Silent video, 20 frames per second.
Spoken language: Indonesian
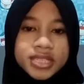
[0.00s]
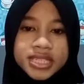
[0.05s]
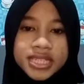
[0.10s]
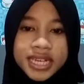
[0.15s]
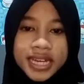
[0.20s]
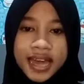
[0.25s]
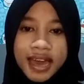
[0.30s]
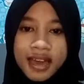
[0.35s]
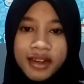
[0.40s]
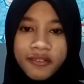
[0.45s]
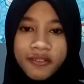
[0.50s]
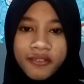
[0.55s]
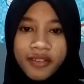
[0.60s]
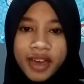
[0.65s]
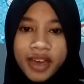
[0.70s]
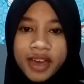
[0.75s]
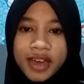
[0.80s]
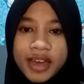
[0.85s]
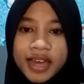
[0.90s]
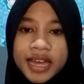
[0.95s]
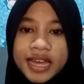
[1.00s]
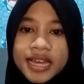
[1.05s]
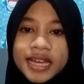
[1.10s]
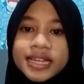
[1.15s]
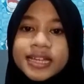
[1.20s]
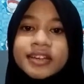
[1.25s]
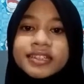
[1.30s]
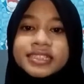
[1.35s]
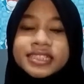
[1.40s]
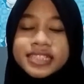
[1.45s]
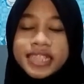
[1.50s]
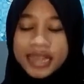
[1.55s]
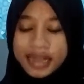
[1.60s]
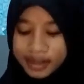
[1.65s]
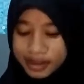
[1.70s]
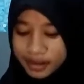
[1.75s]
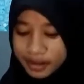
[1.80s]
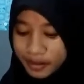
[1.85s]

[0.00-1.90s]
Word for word: sin alfa, sek,